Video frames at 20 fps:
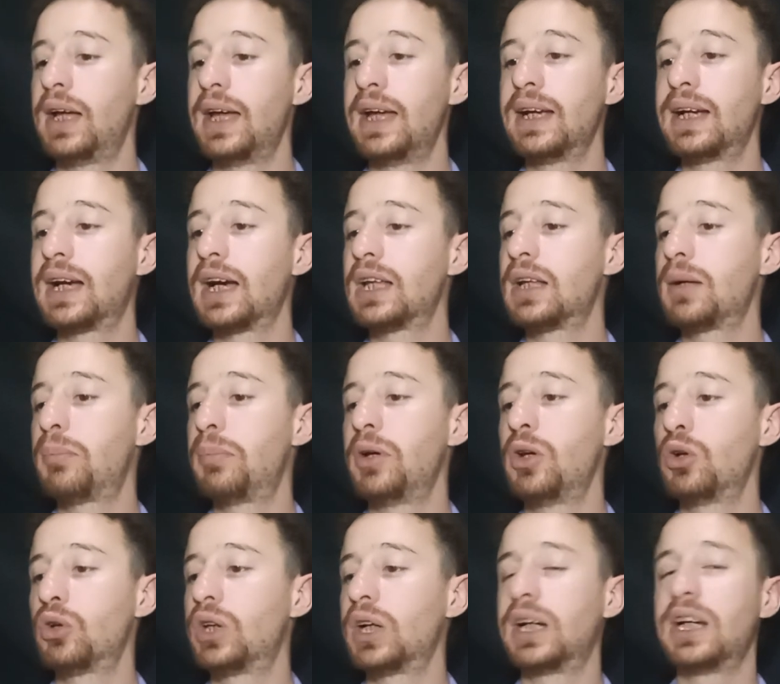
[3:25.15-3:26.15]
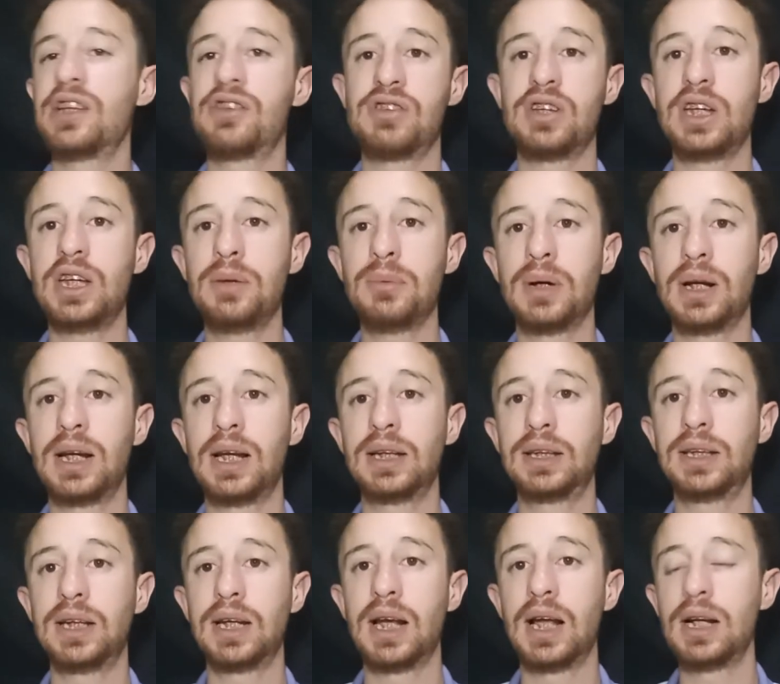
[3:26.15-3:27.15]
en cada pelota que se iba al
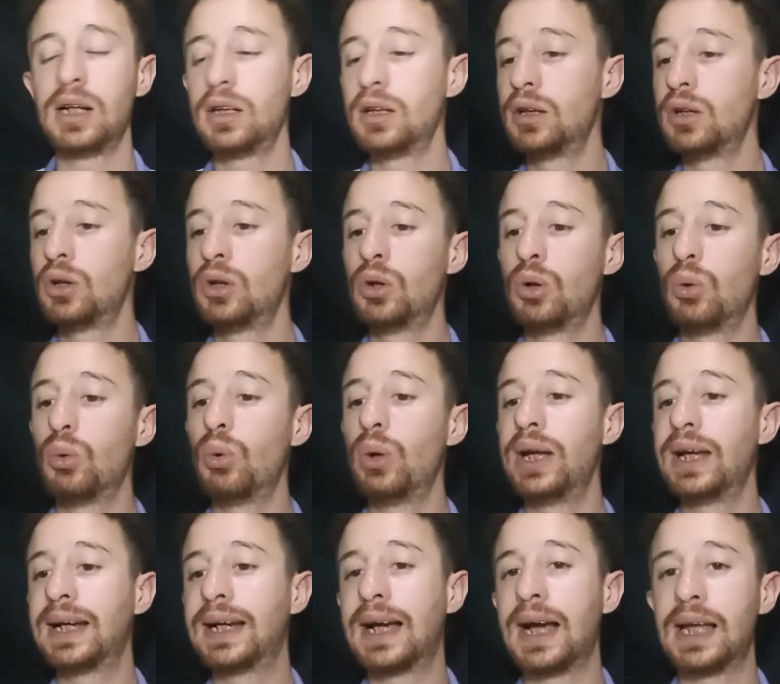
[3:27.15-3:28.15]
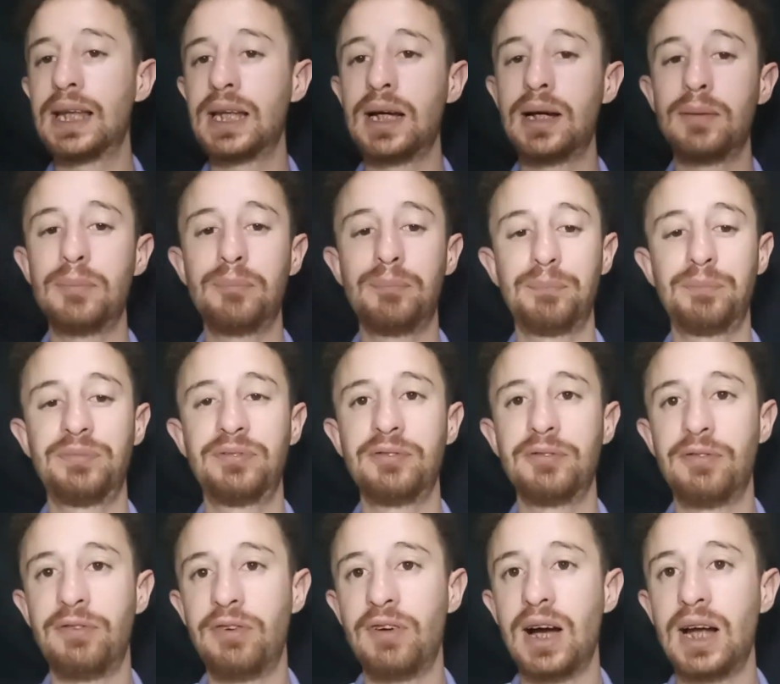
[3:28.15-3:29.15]
lateral o en cada
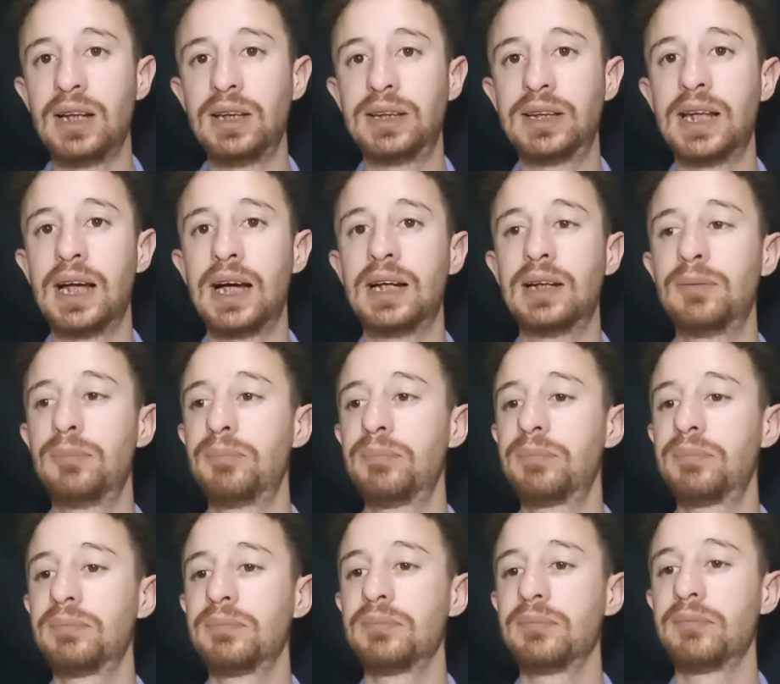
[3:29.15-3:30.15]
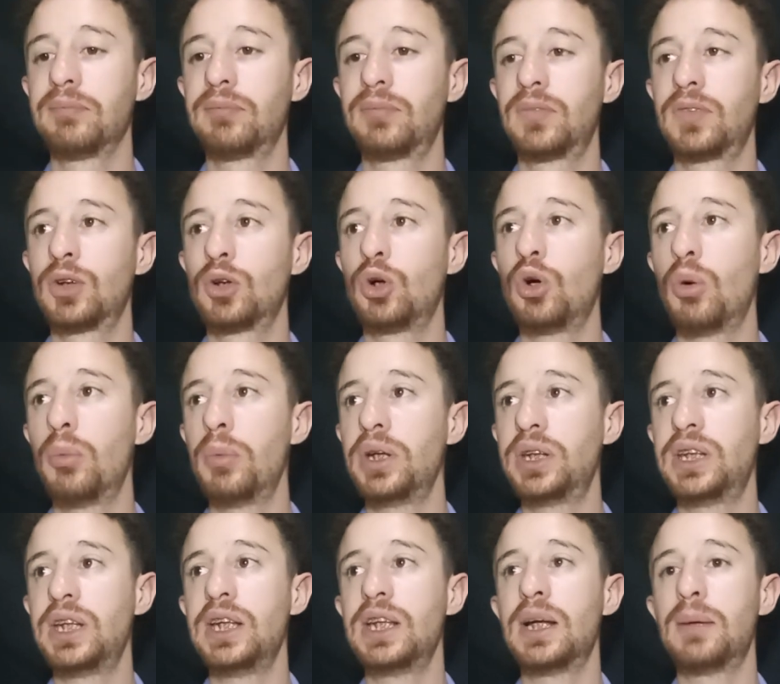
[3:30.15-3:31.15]
falta
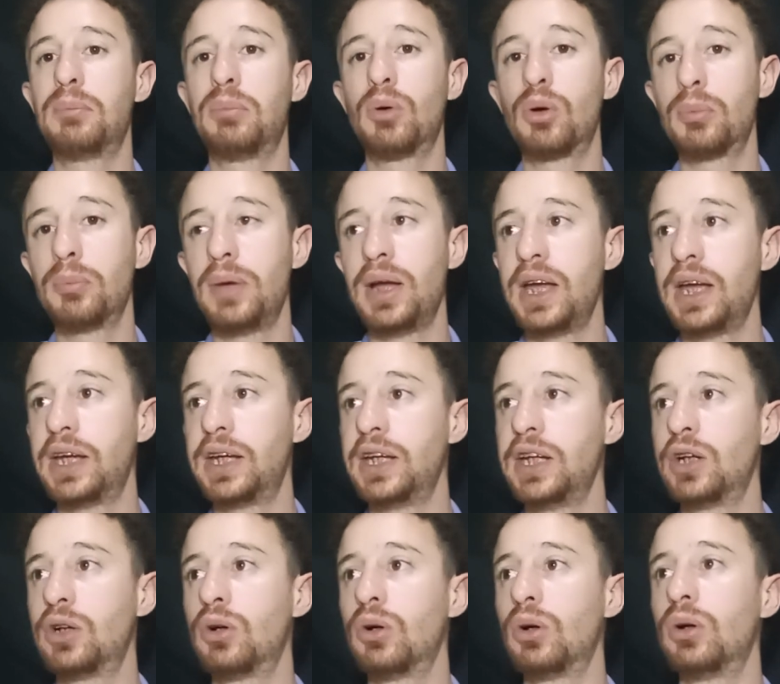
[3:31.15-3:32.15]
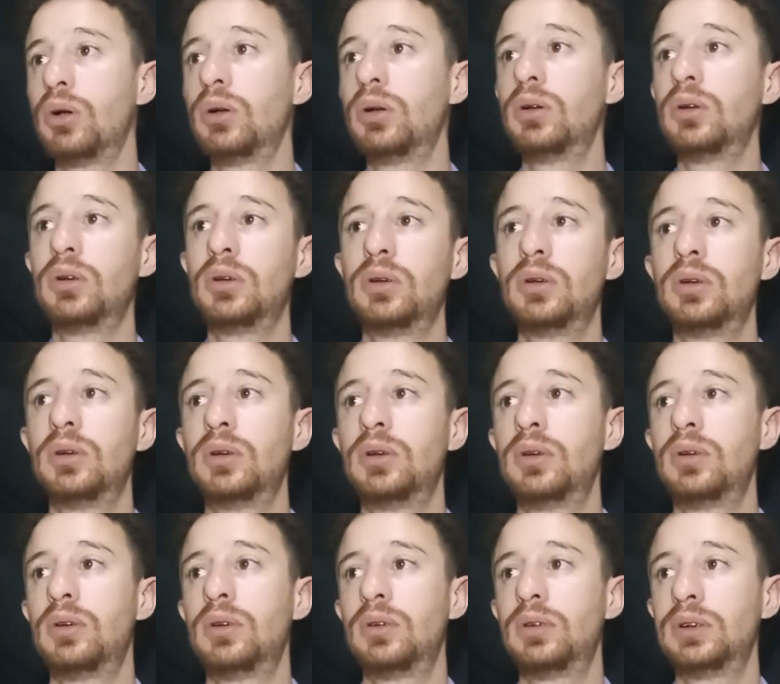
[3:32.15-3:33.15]
cometida por México.
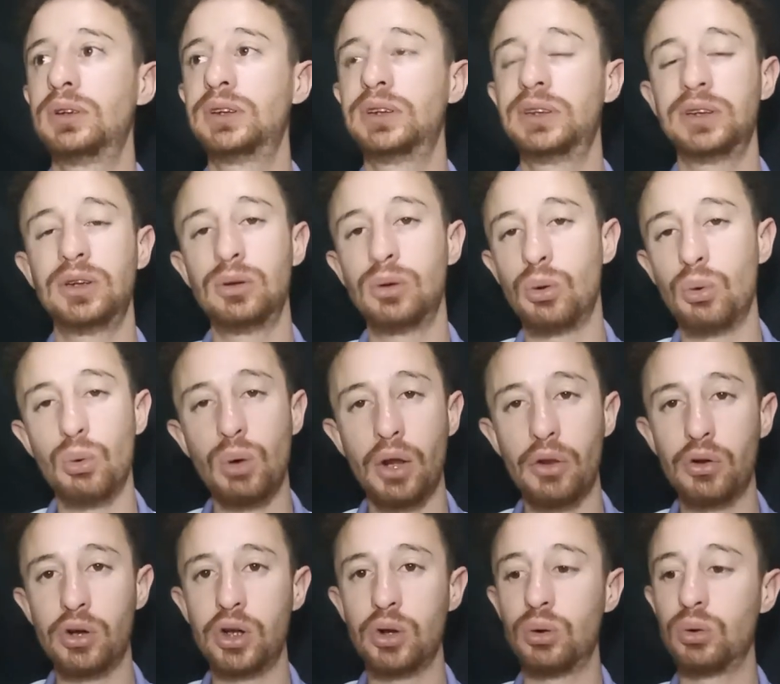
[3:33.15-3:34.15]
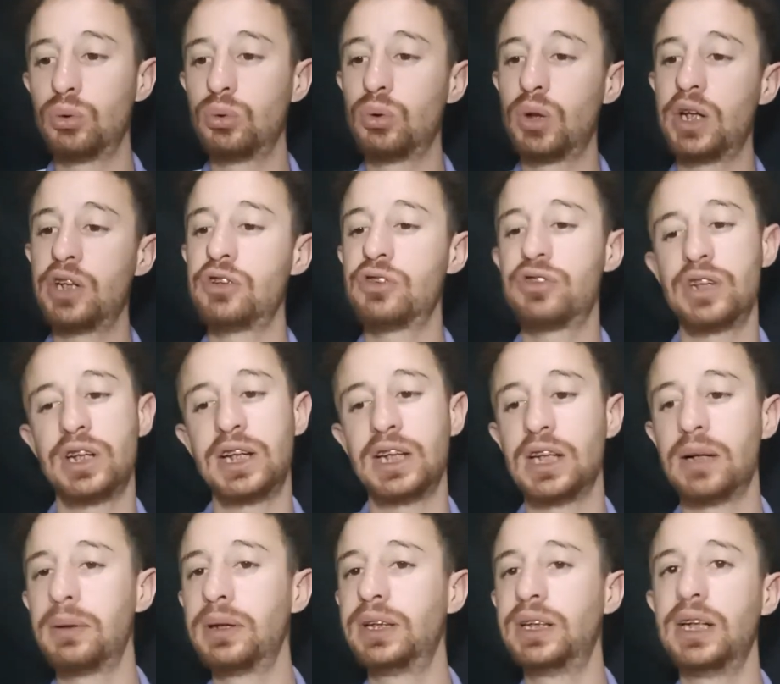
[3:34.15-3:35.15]
Los jugadores hondureños se
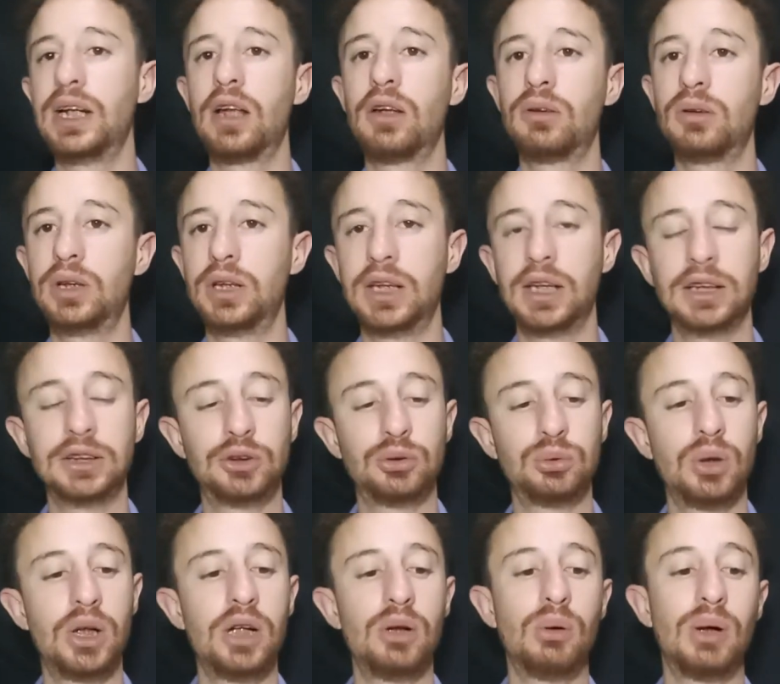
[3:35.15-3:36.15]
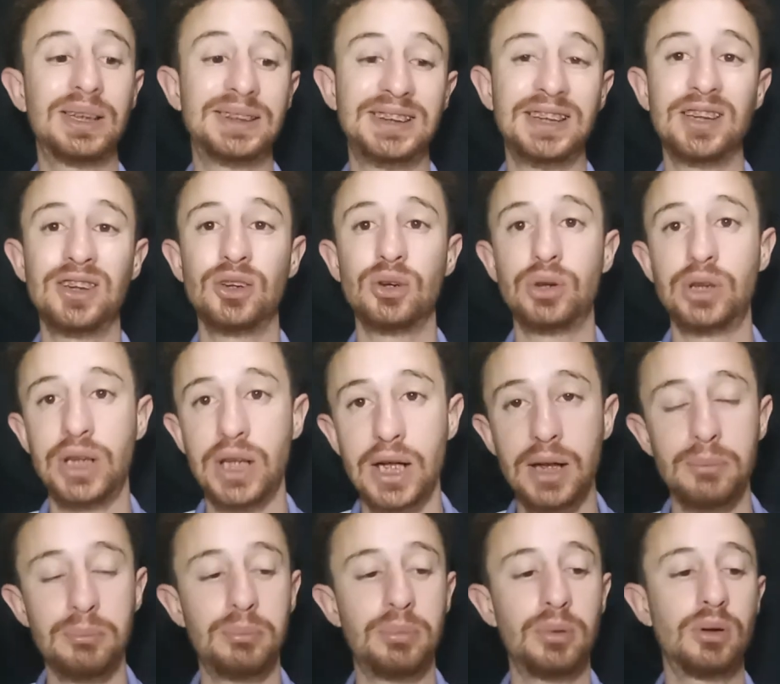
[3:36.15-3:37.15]
quedaban tirados en el suelo, haciendo
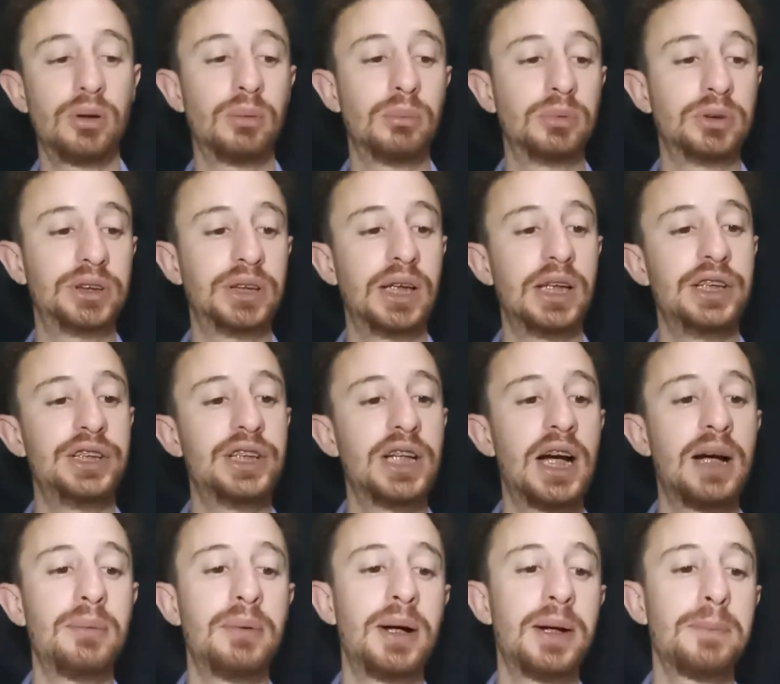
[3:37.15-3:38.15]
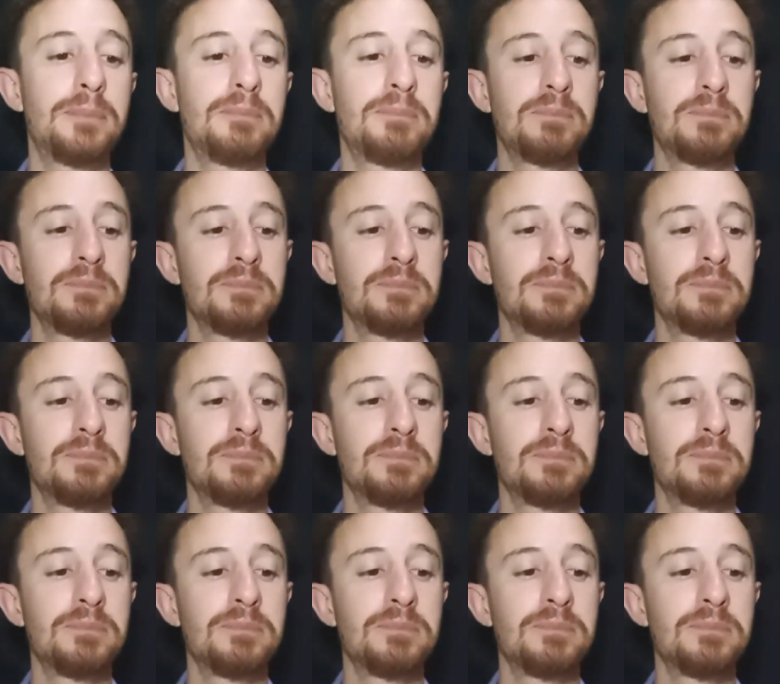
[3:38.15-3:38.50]
tiempo, como se le llama.